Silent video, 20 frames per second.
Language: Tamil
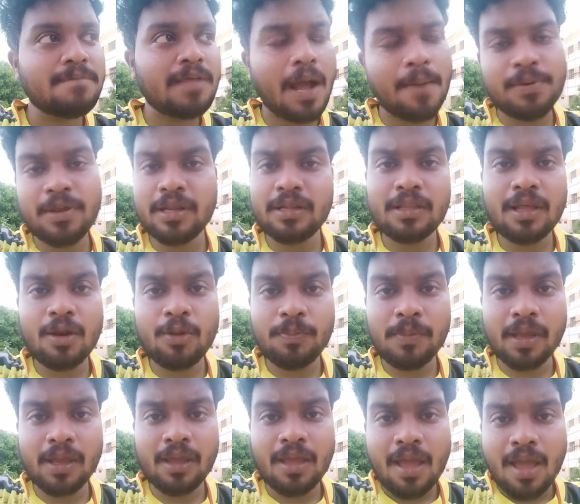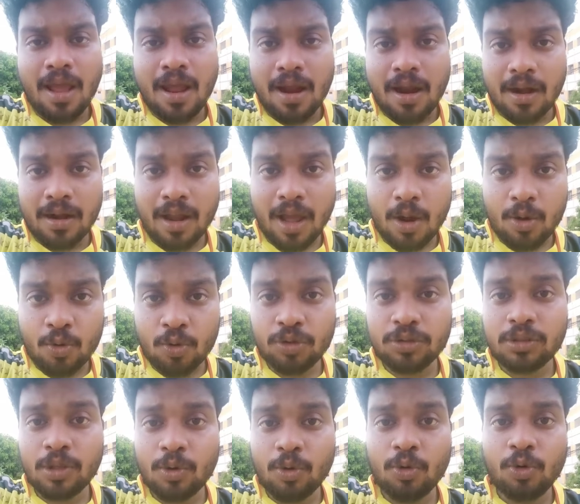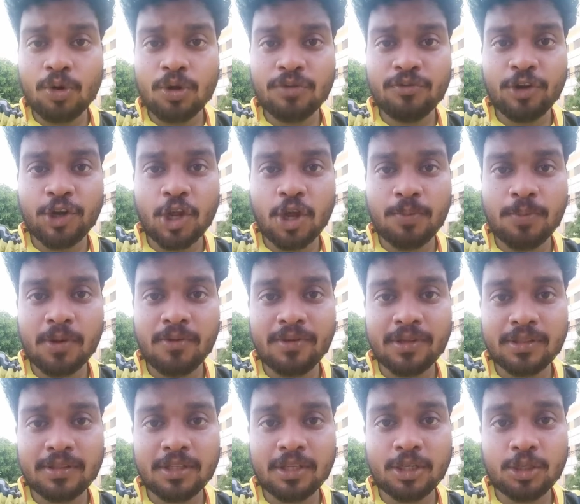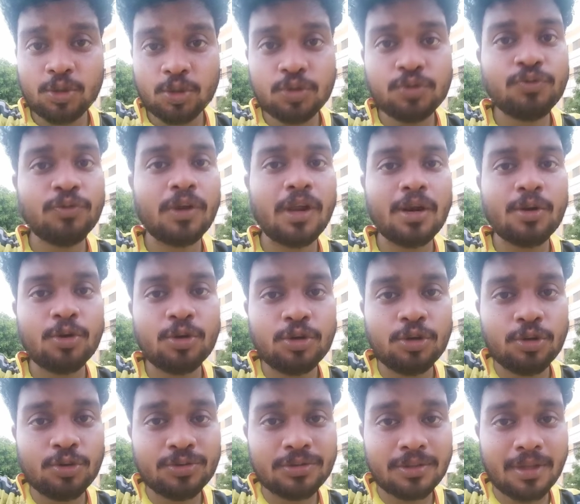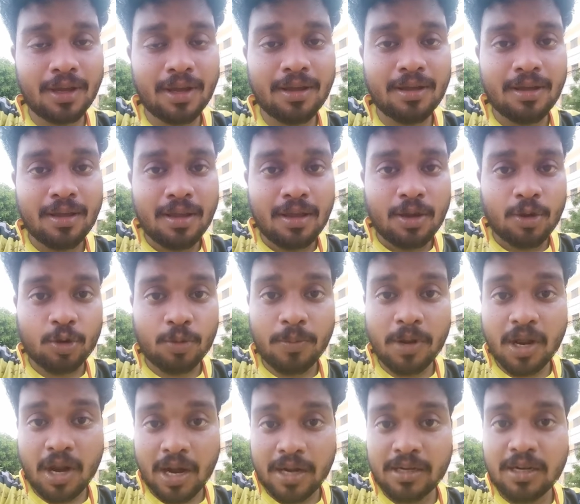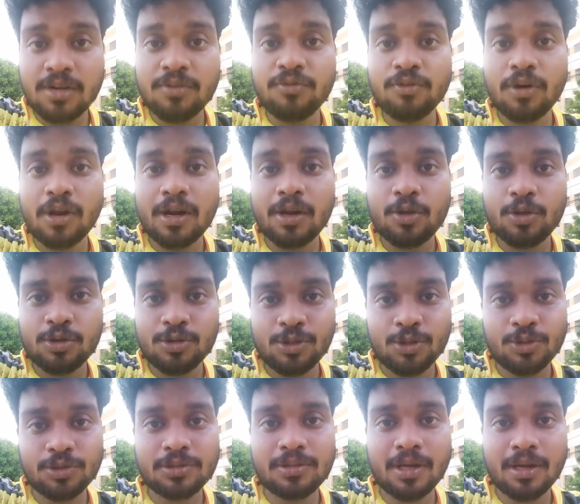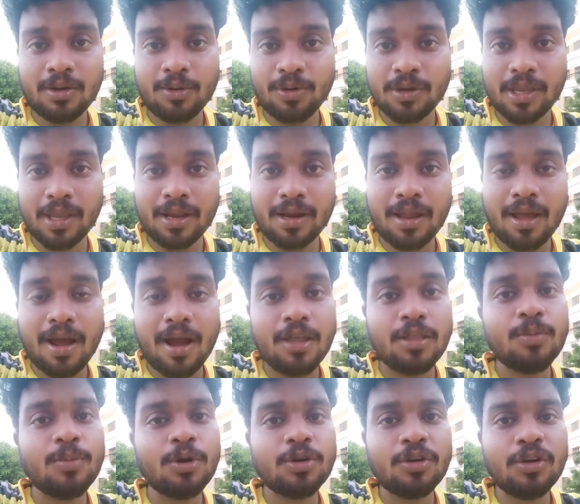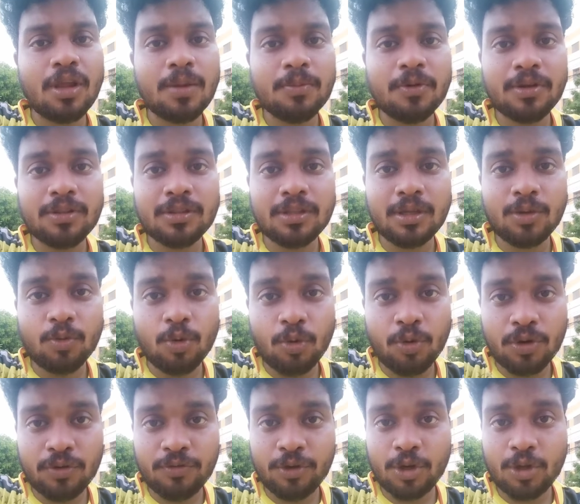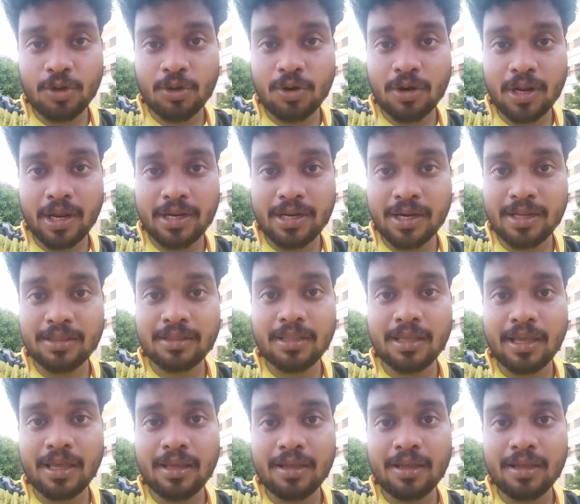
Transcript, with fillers: அப்படி இருந்தாலுமே நான் கொடுத்த ஒவ்வொரு வீடியோவுமே வந்து யூஸ்ஃபுல்லான ஒரு நியூஸ் தான் ரொம்ப கண்டென்ட்ஃபுல்லான ஒரு நியூஸ் தான் ஓகேங்களா அது மட்டும் இல்லாமல் வந்து ஒவ்வொரு வீடியோக்கும் நான் எடுத்த